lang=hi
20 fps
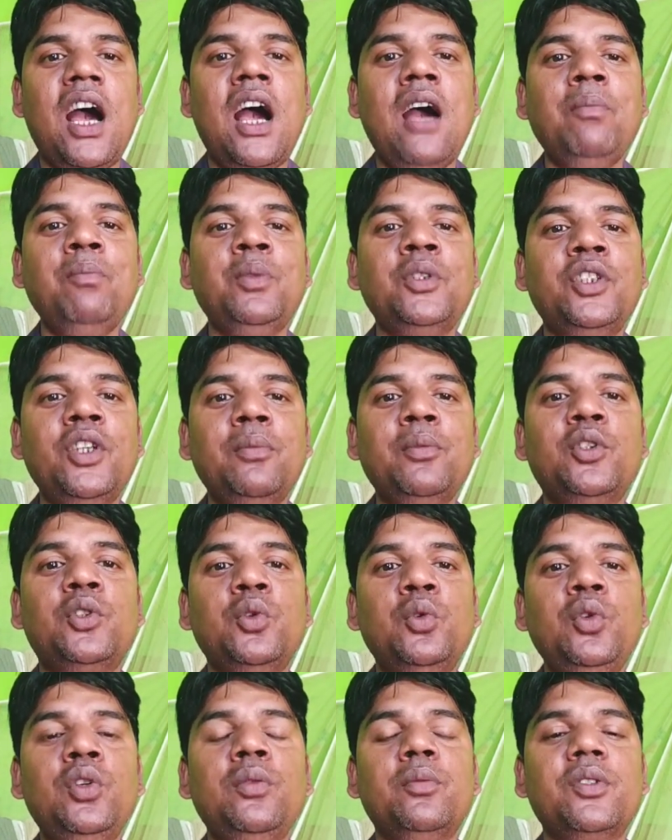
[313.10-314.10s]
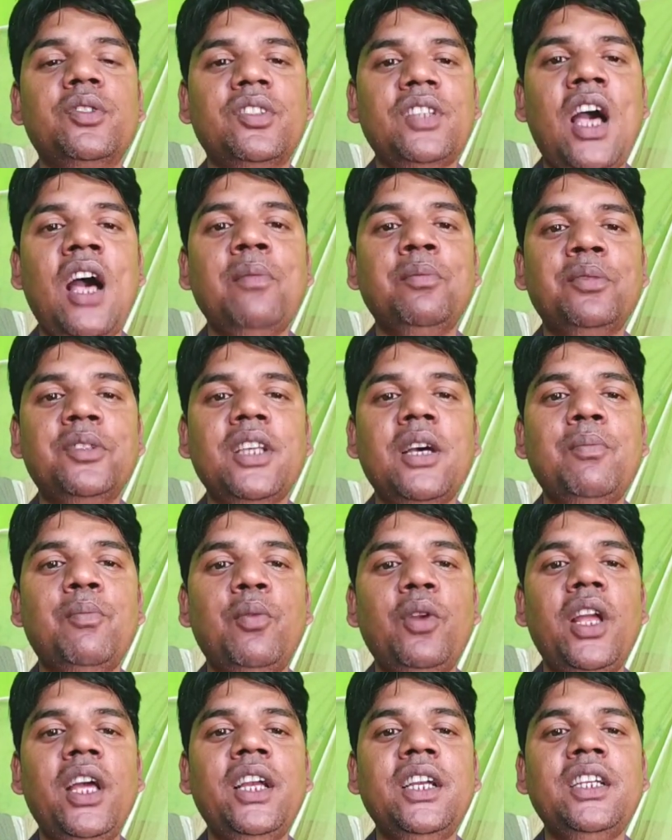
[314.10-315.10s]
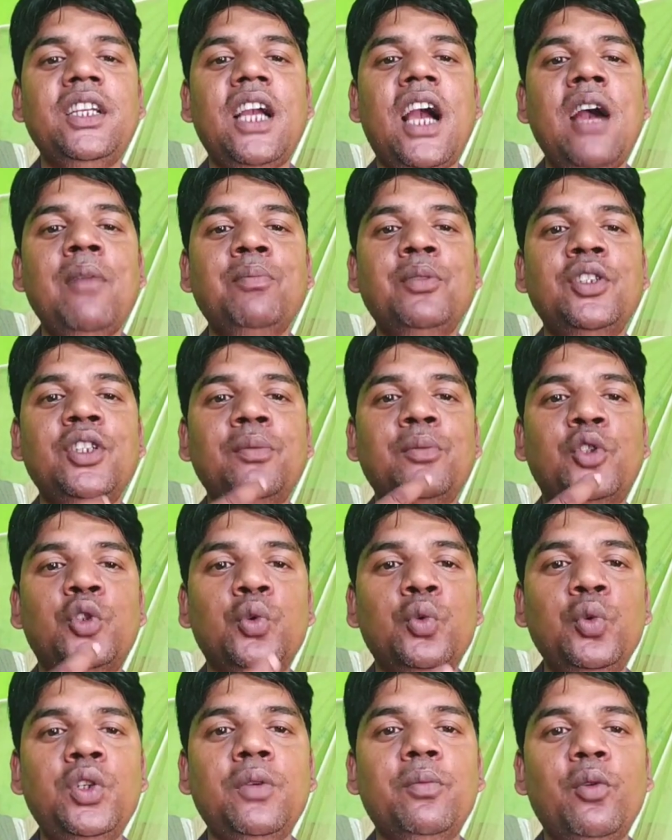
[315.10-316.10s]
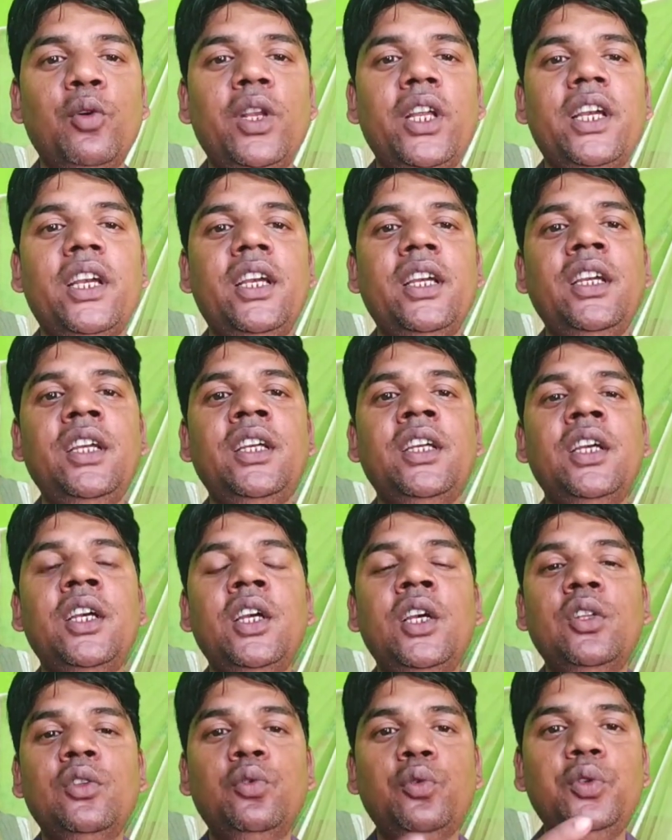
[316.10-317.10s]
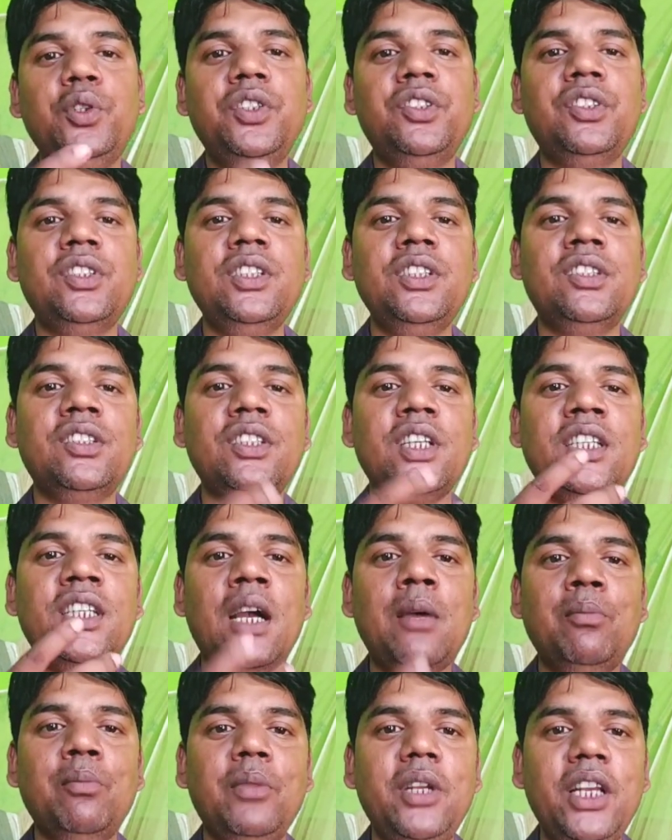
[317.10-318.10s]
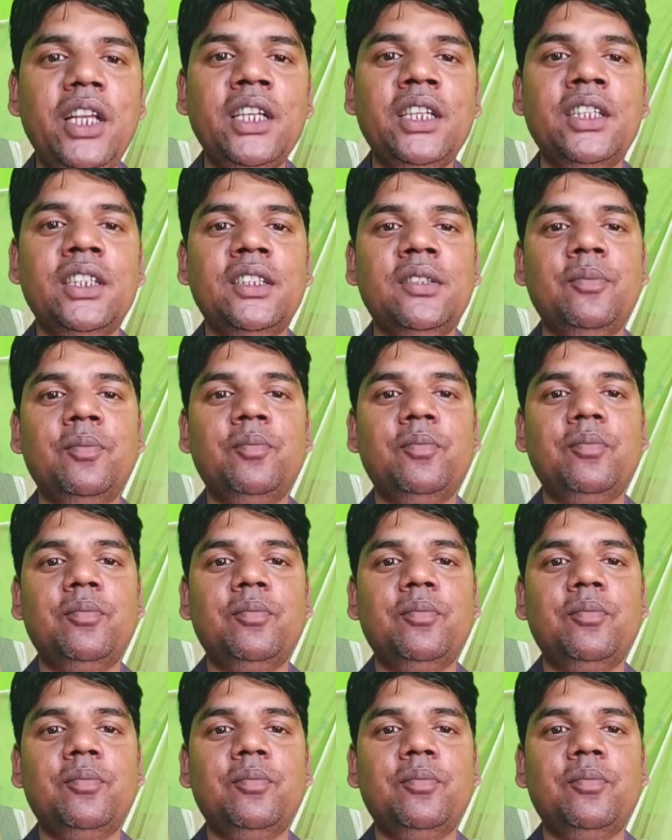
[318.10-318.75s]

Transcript: आप जब झूठ साफ साफ बोला है कि आप जब झूठ बोले हैं तो इसकी सजा मिलेगी